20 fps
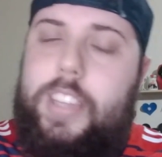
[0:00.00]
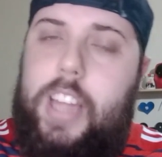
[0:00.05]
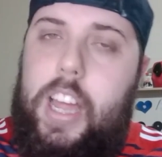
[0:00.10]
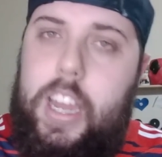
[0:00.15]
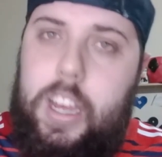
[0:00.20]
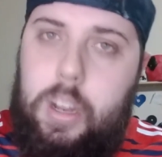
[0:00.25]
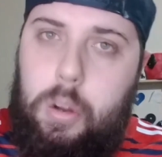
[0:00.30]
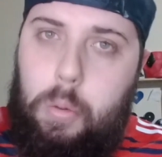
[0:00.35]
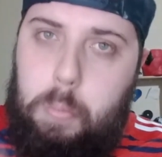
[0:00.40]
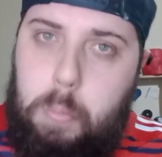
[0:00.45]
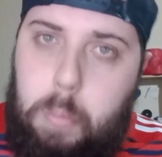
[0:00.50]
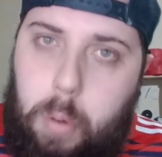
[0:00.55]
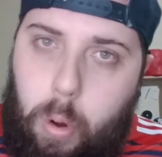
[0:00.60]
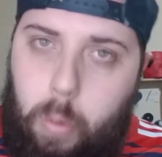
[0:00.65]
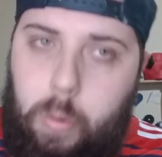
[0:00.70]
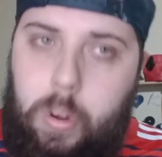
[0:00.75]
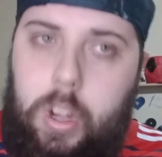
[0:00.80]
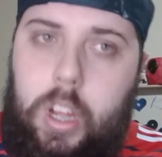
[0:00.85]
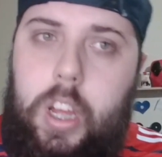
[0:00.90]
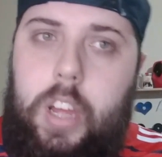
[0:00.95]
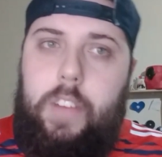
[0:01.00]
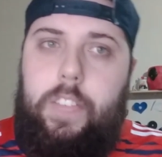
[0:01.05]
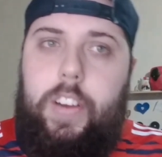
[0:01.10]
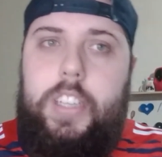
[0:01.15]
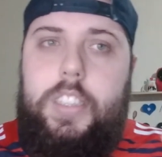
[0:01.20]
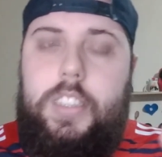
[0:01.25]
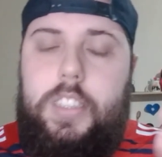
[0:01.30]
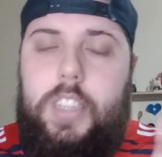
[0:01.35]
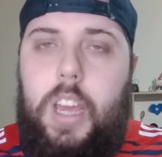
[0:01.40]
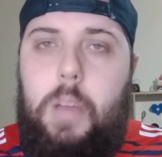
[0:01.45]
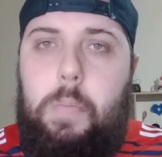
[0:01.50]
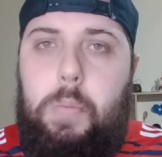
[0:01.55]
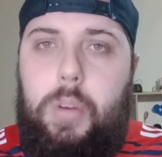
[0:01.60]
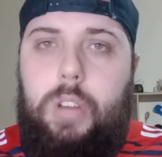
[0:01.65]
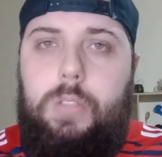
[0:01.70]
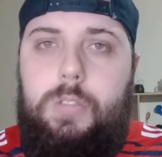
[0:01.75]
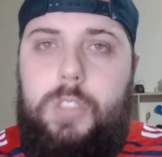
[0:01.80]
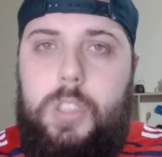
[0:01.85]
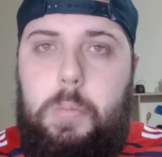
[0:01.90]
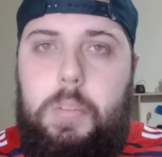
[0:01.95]
italiano bom. Faz tempo
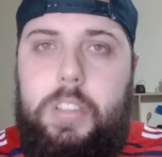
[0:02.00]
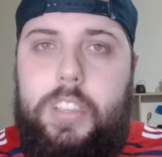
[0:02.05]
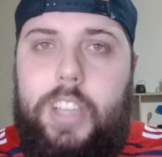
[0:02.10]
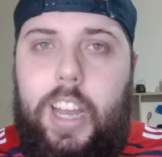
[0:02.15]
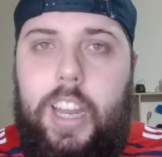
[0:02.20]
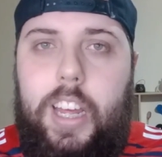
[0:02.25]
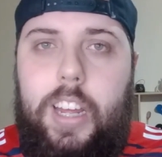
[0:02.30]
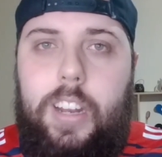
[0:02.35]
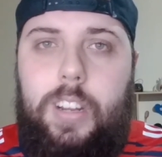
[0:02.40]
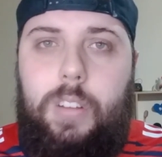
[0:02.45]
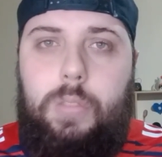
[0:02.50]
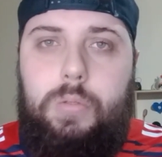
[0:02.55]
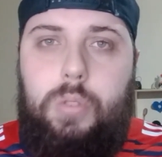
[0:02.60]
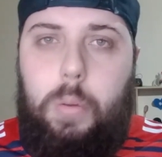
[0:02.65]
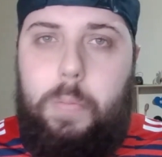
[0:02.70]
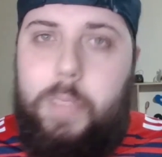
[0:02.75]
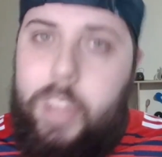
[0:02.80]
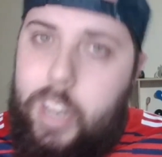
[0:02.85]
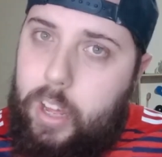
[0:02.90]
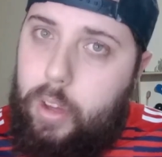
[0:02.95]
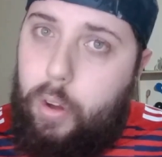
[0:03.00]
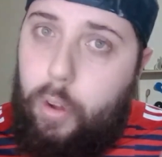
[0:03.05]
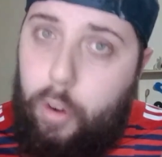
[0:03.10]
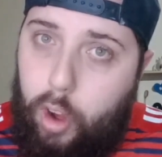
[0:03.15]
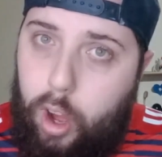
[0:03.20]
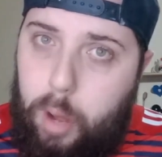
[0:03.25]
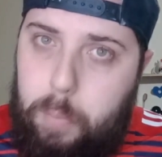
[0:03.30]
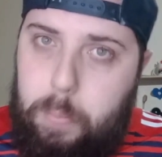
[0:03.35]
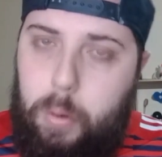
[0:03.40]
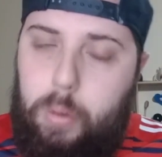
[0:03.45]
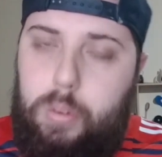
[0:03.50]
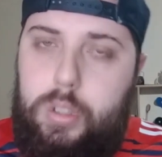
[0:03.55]
que um time italiano não domina a Europa.